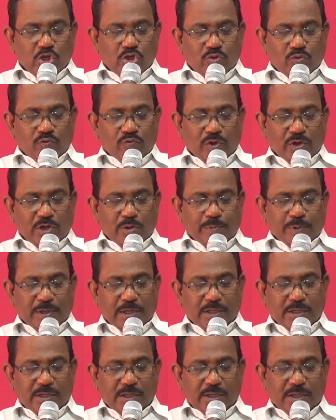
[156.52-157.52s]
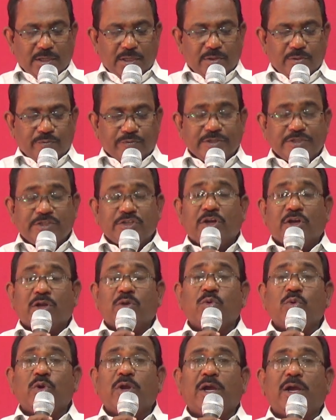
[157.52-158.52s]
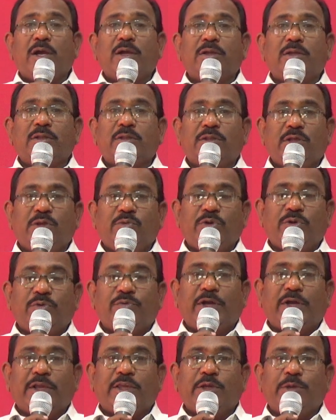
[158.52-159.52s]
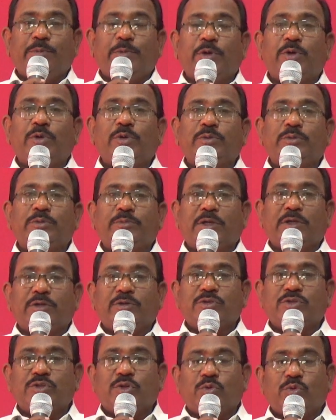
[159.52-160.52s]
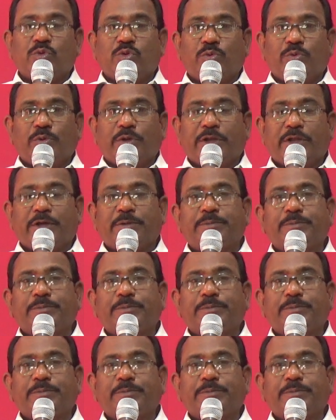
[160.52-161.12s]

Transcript: వెలుపలికి వచ్చినట్లుగా దేవుని వాక్యములో మనం చదువుతూ ఉంటాం